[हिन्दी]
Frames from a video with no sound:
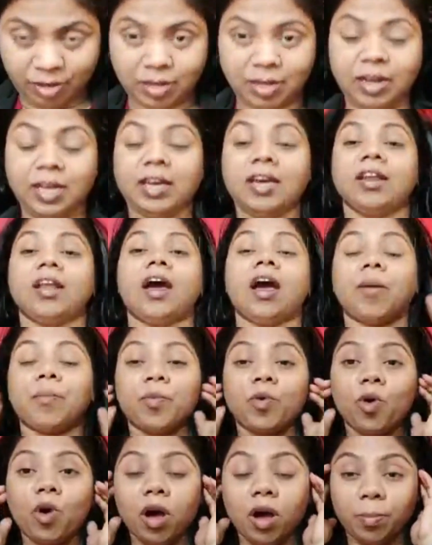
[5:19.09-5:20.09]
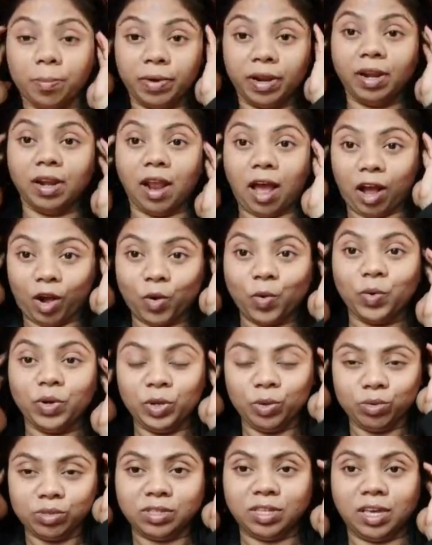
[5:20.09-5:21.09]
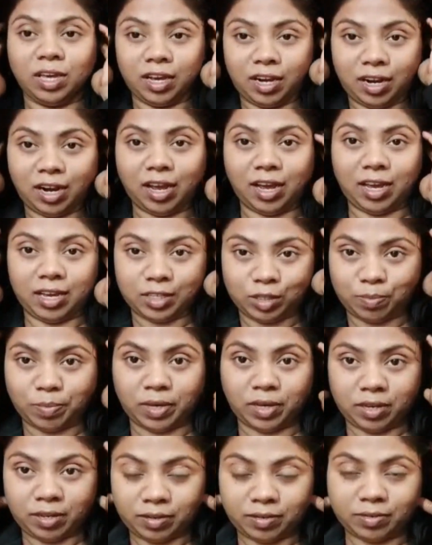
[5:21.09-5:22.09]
लेकिन आपको अपने नाखून यूज़ नहीं करना है इसमें